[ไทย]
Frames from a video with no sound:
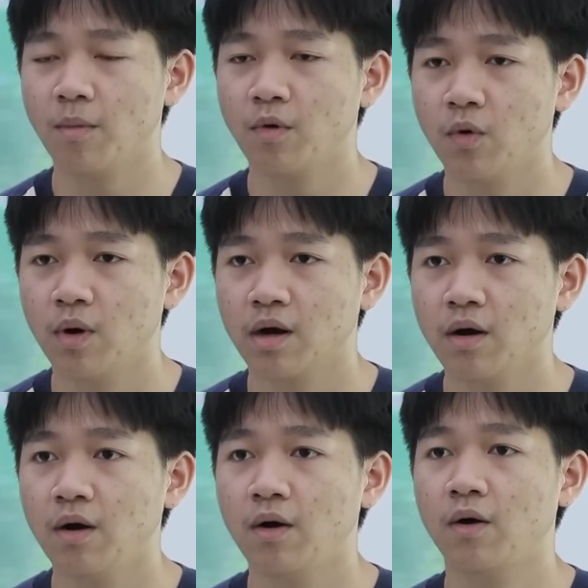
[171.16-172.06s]
ครอบครัว
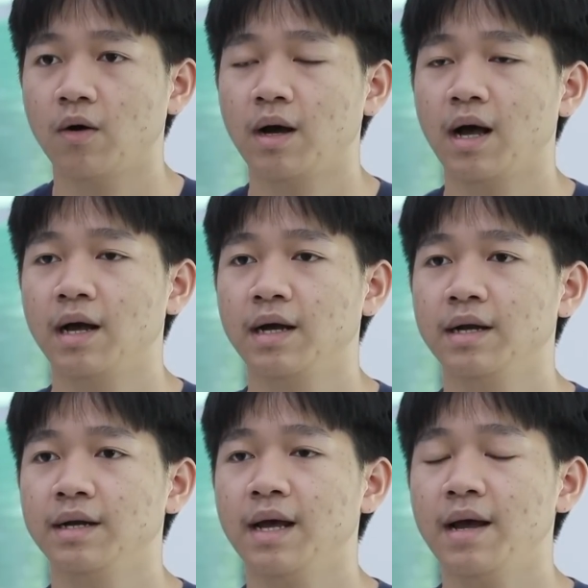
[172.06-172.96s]
ก็หา
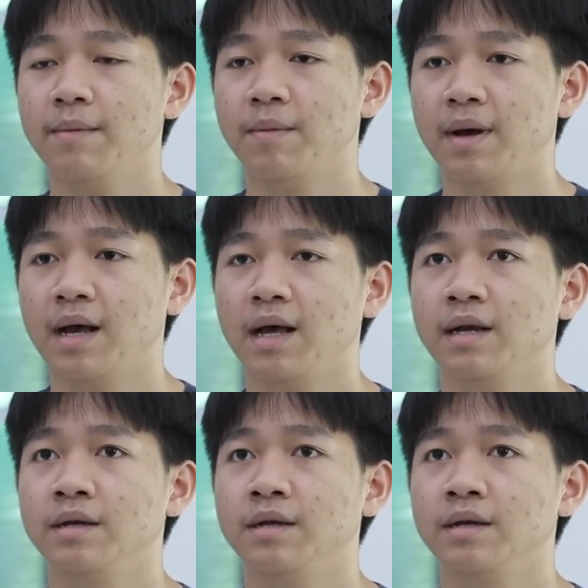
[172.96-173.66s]
เงินได้ประมา